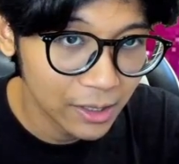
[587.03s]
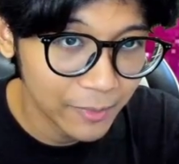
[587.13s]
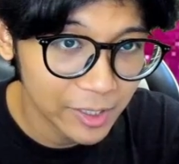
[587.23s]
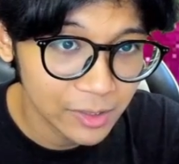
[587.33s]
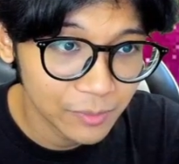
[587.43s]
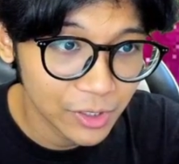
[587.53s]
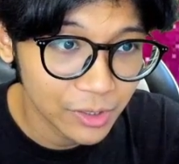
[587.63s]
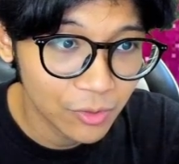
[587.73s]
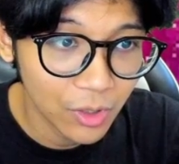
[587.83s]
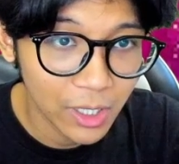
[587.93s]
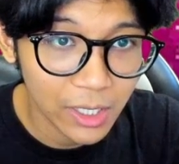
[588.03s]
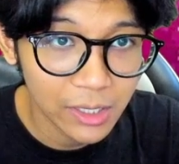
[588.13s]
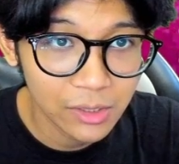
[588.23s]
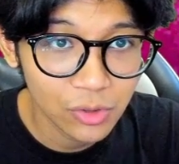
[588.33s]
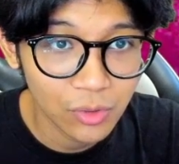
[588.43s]
macem Jadi gue
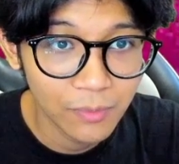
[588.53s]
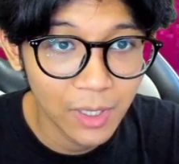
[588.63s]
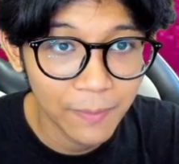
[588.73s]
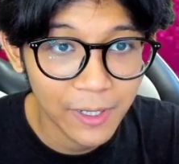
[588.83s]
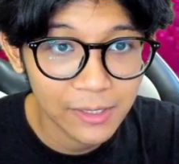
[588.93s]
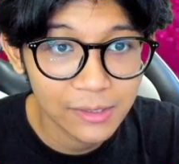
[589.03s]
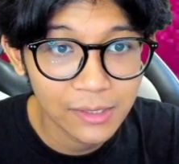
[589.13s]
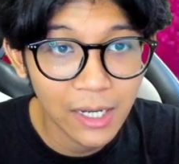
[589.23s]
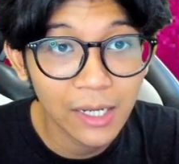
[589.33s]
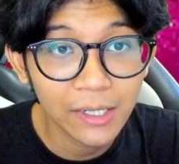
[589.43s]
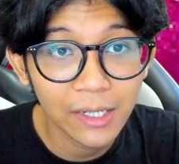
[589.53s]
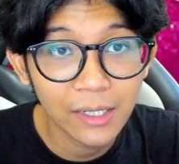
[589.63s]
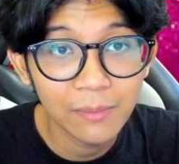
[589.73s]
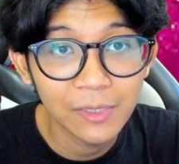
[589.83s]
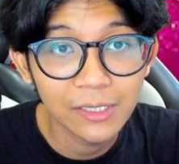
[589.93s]
akan coba pasang yang
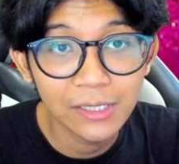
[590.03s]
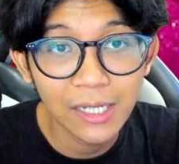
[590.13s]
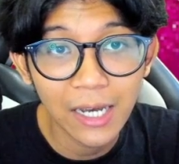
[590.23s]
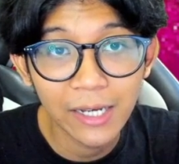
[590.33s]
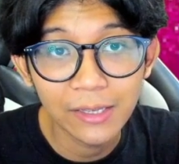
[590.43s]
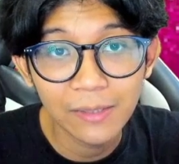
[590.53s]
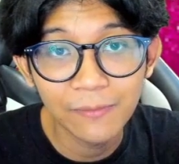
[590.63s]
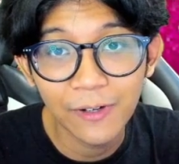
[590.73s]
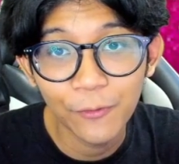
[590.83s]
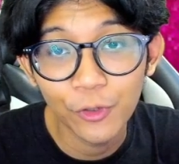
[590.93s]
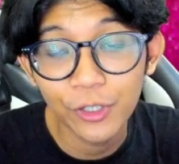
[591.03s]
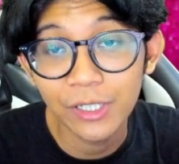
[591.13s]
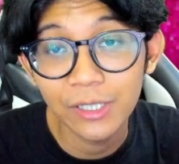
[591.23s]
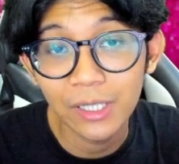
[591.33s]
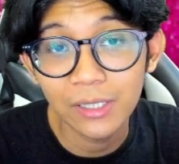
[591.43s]
namanya item favorit
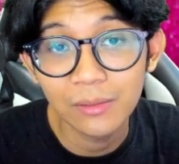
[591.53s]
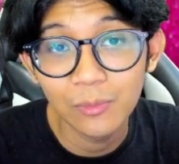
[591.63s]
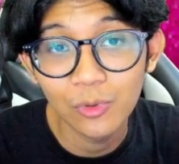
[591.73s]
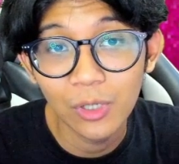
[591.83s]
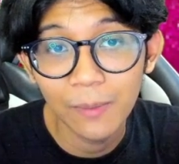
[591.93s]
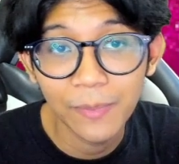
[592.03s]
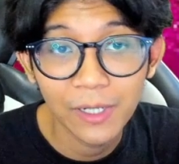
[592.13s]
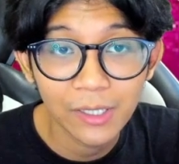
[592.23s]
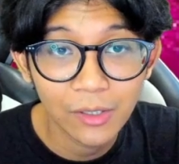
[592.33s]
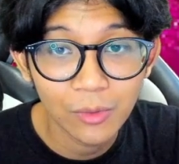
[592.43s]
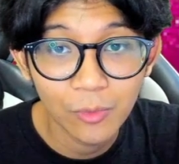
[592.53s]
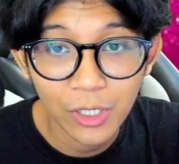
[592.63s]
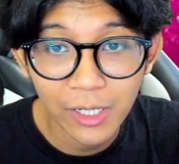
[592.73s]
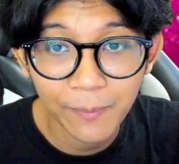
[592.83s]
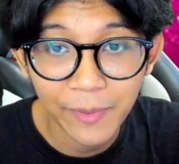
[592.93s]
kita semua. Apalagi kalau
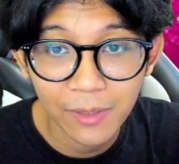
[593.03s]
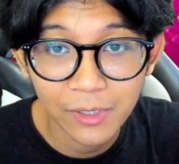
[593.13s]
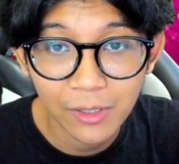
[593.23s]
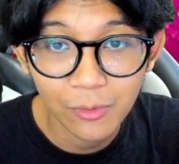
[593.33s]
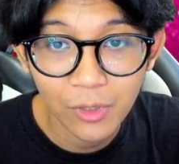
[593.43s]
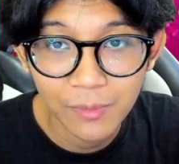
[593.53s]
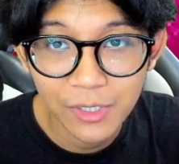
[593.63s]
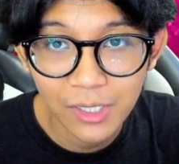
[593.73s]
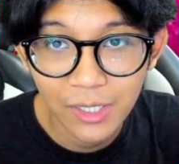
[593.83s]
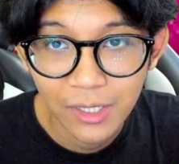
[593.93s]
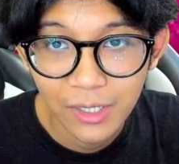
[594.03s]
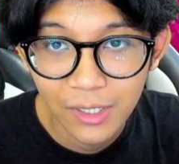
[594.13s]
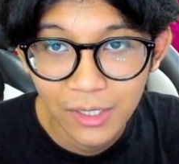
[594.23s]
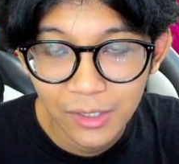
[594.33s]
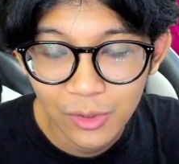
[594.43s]
bukan repel. Bentar, gue nggak bisa.
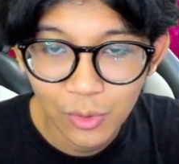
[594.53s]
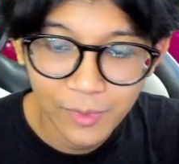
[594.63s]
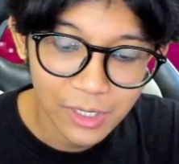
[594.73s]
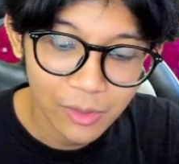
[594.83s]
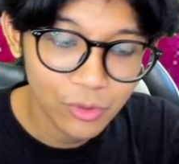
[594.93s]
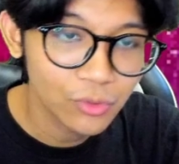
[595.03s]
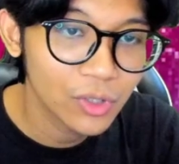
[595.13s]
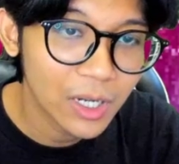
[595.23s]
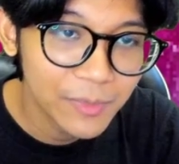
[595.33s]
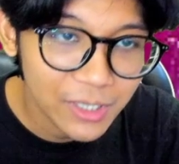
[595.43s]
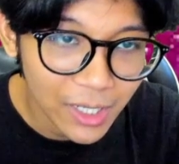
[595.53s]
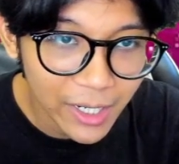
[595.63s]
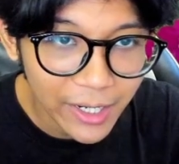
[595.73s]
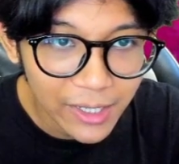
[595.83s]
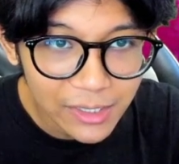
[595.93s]
Tuh, masalah gue tuh nggak bisa
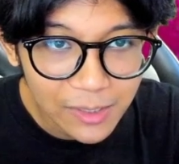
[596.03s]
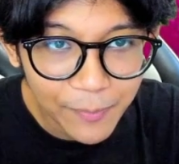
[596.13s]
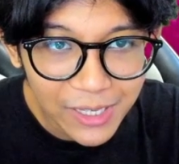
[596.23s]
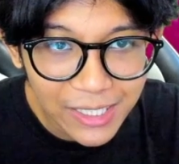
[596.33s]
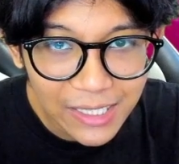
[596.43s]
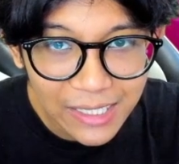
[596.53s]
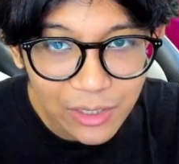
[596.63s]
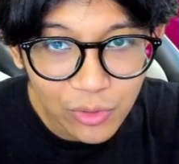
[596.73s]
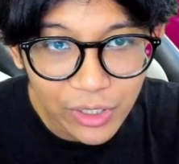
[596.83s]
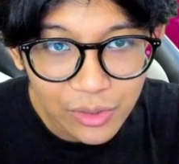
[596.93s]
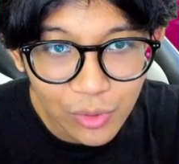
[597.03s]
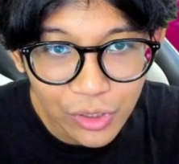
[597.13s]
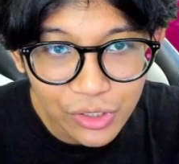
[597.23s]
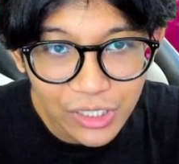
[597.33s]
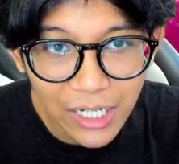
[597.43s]
kayak ngecepetin gitu guys. Gue
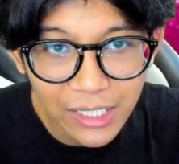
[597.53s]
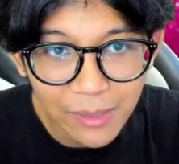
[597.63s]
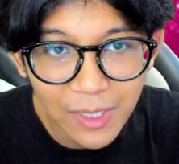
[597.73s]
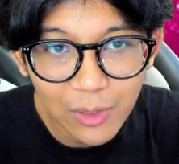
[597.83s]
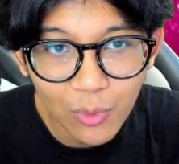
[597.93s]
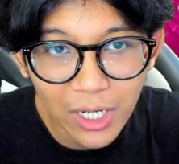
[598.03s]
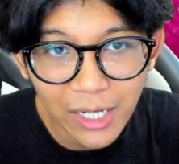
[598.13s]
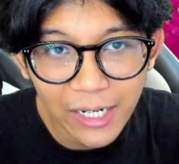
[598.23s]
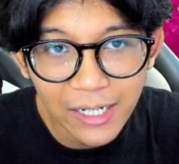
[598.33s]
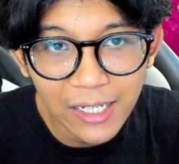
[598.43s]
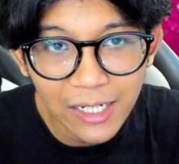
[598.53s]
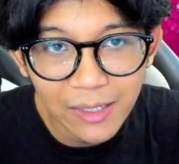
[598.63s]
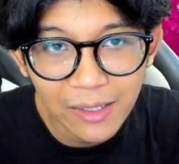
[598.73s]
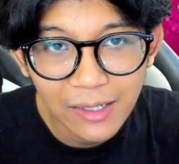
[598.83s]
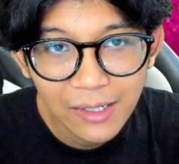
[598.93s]
harus nyari manual kayak
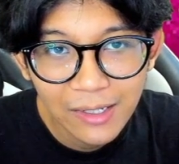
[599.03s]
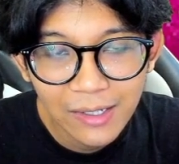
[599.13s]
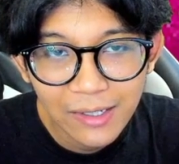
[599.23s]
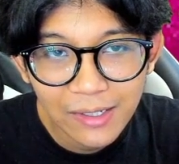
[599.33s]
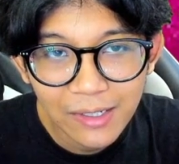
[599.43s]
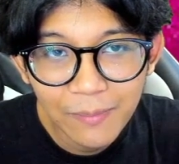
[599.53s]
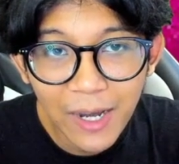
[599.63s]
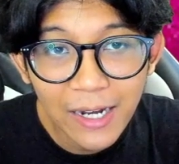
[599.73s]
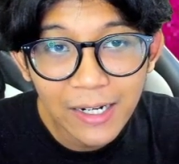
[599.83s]
gini di mana